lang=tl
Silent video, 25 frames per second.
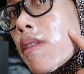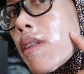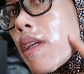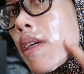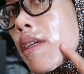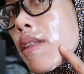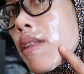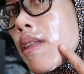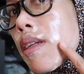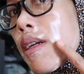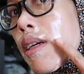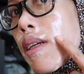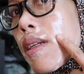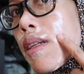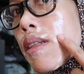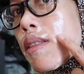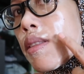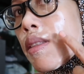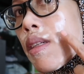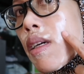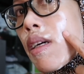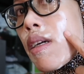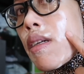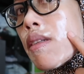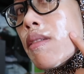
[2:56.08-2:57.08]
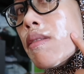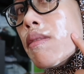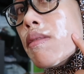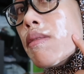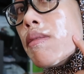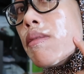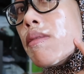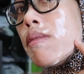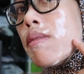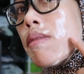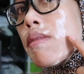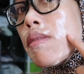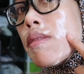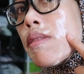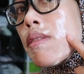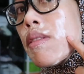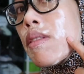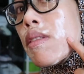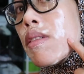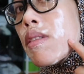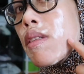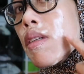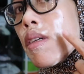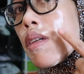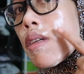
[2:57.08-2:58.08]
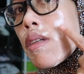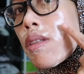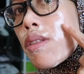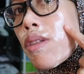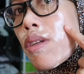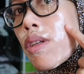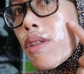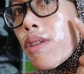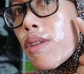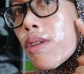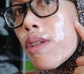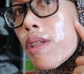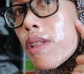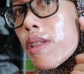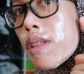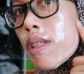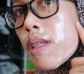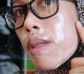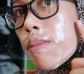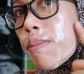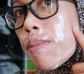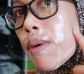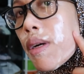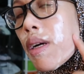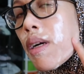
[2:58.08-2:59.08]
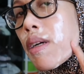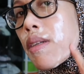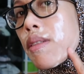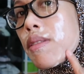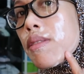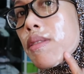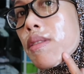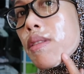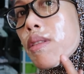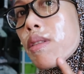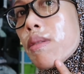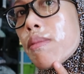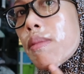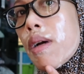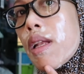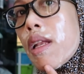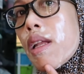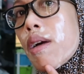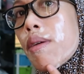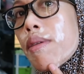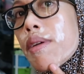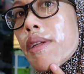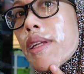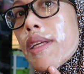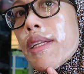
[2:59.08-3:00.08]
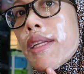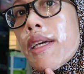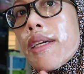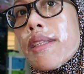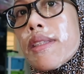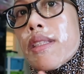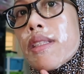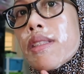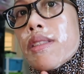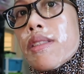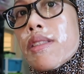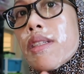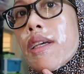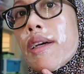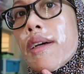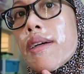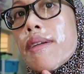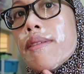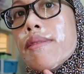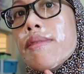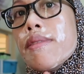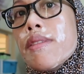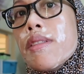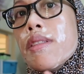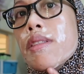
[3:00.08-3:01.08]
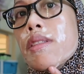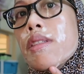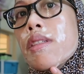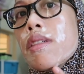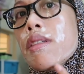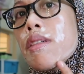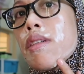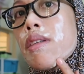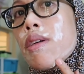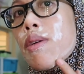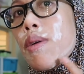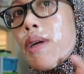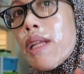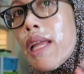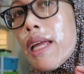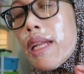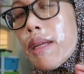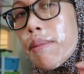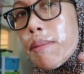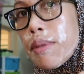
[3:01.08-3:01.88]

Nag-dry na siya. Although ito hindi pa. So banlawan na natin siya. Wala